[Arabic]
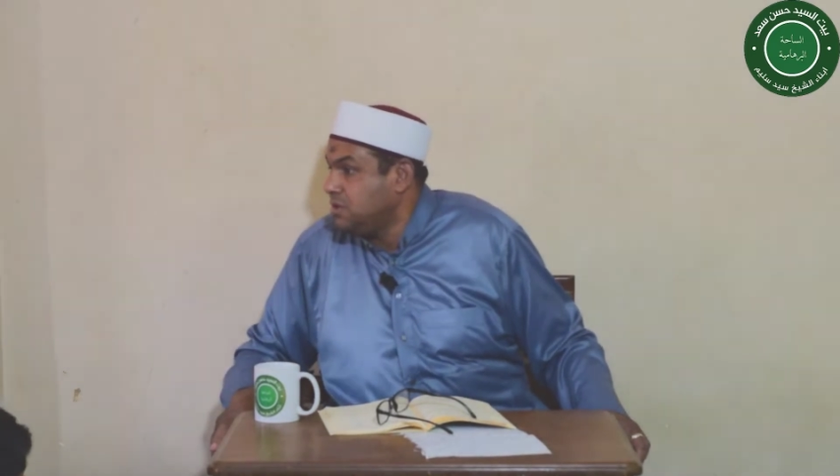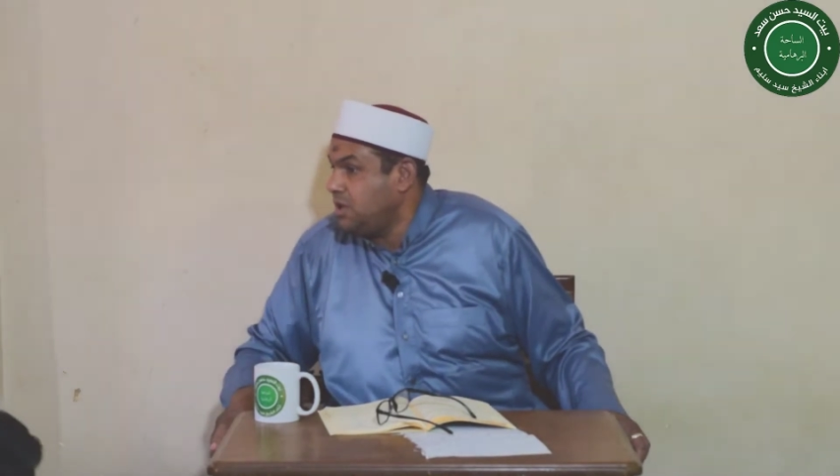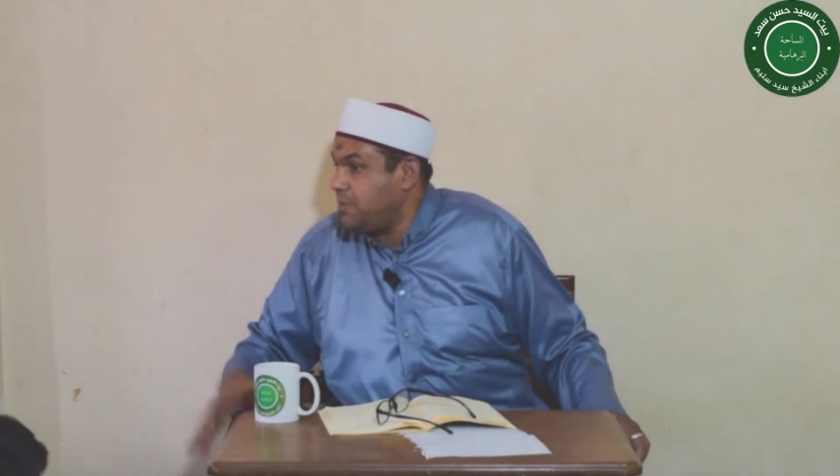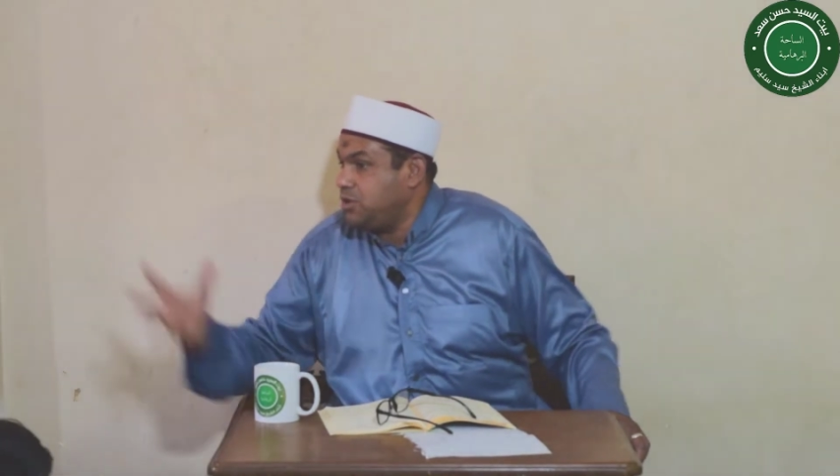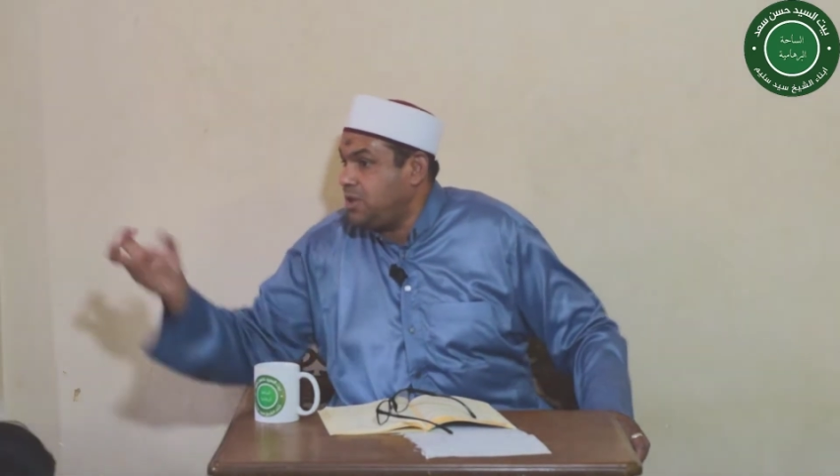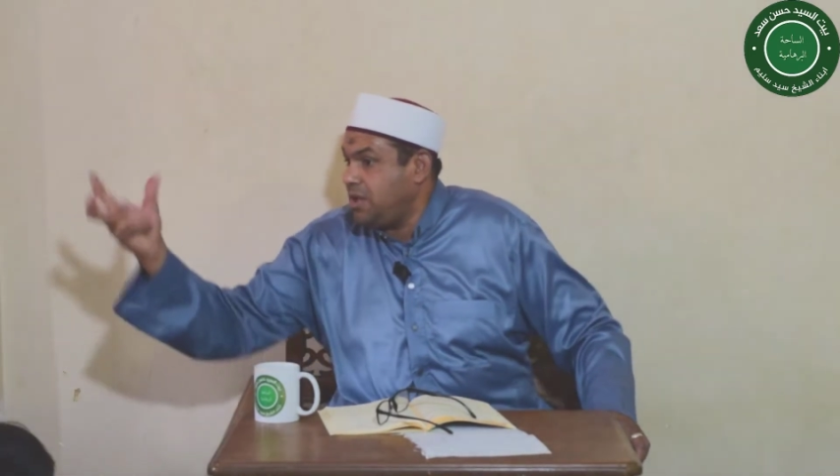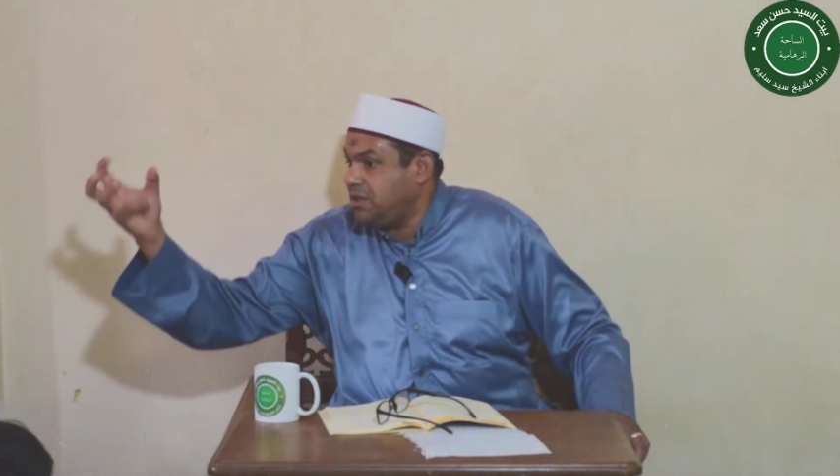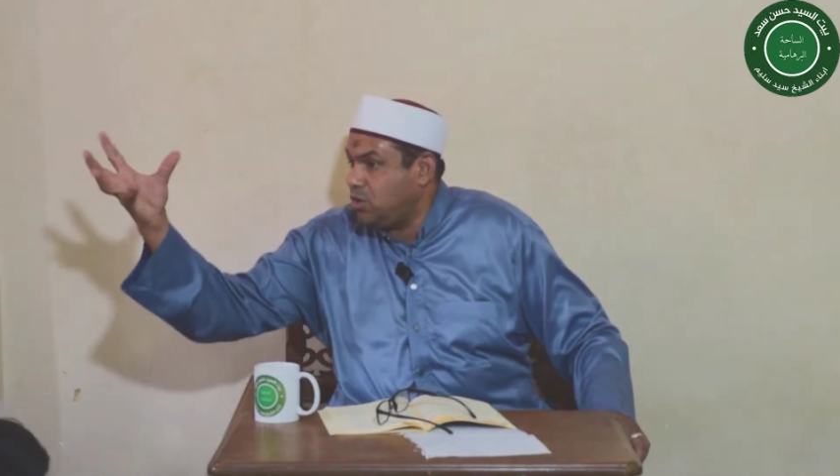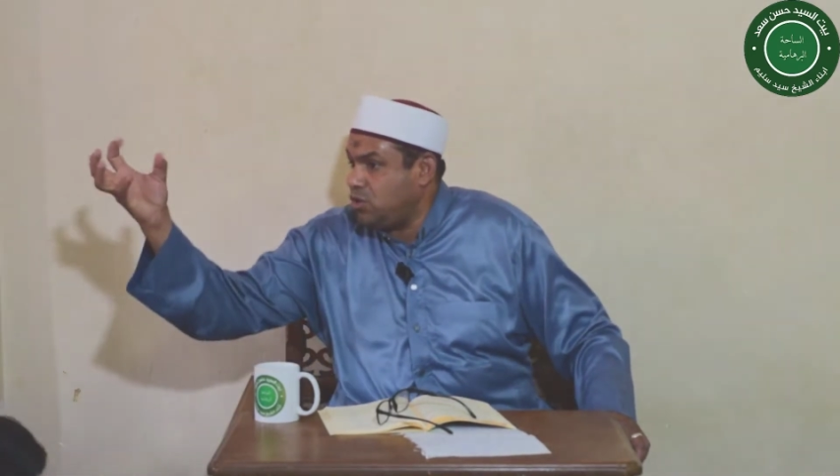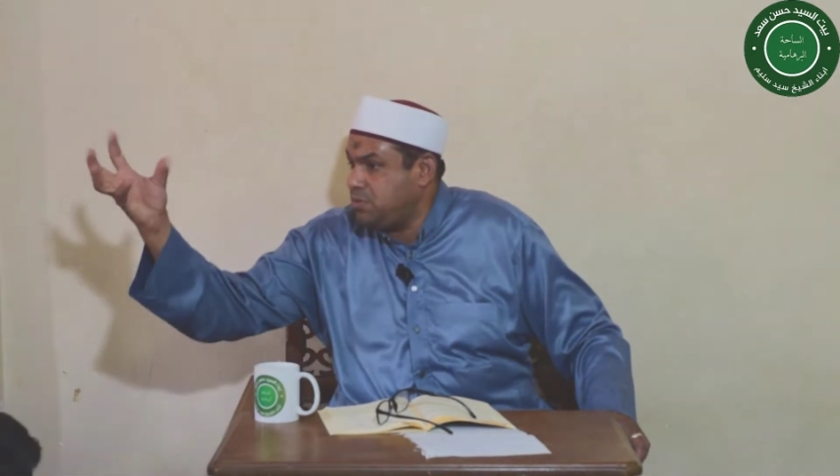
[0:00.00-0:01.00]
لابد أن
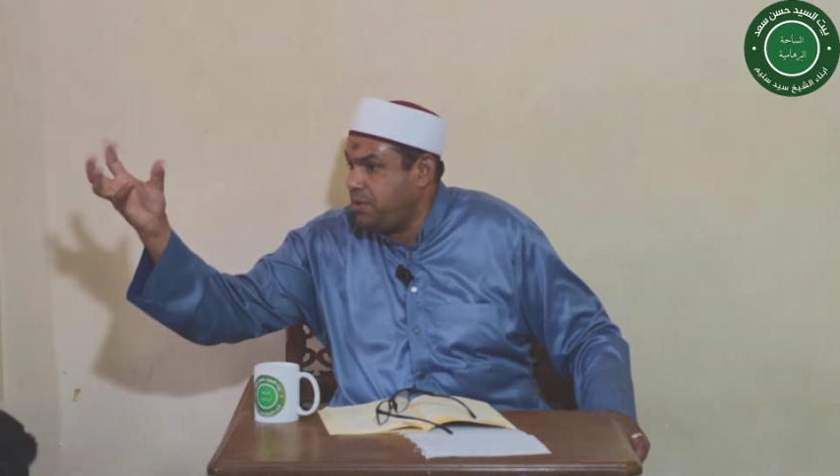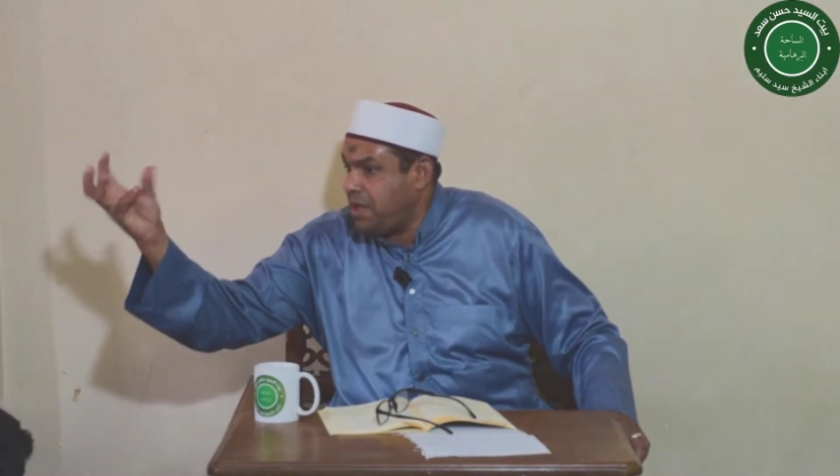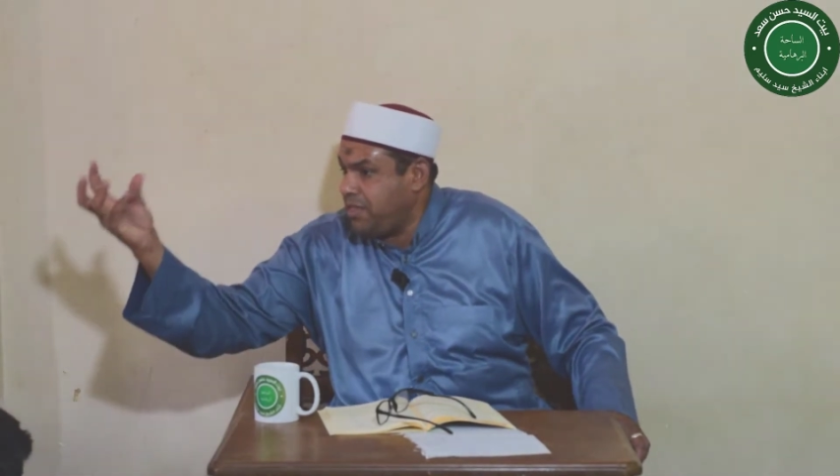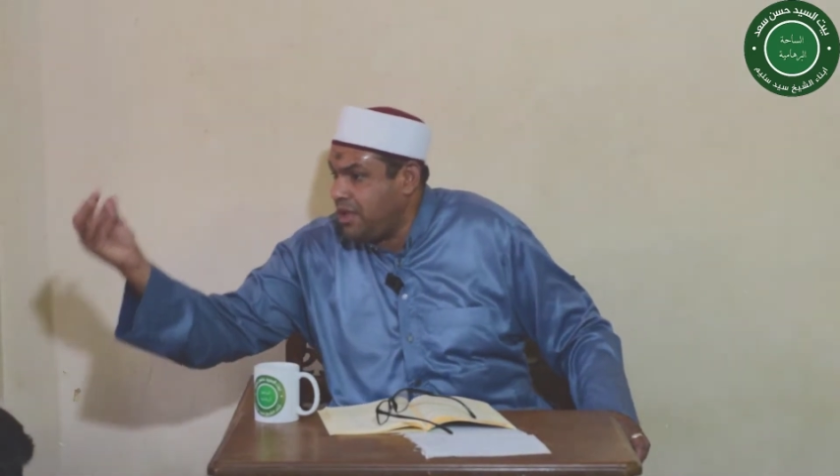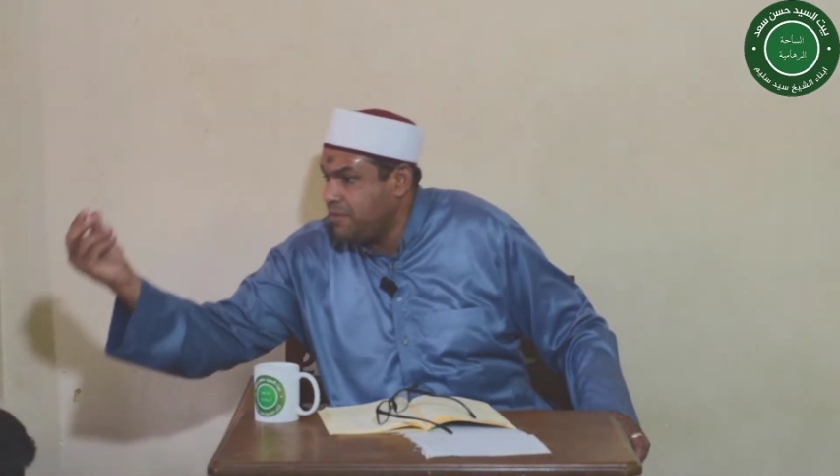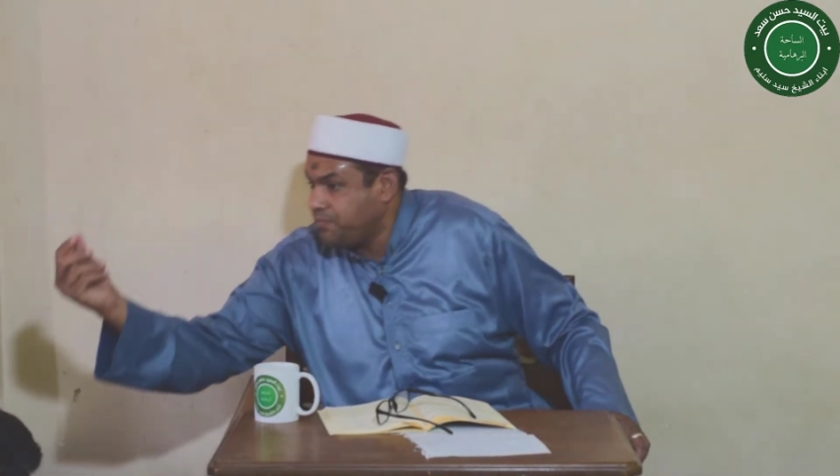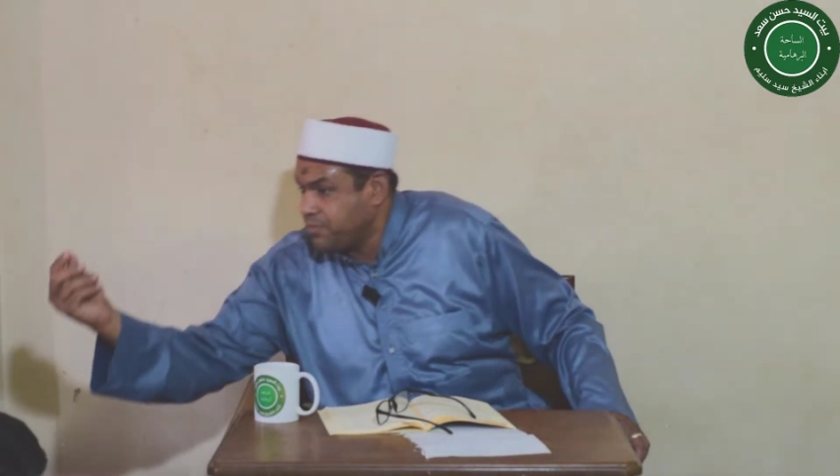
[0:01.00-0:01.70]
تخرج بماذا؟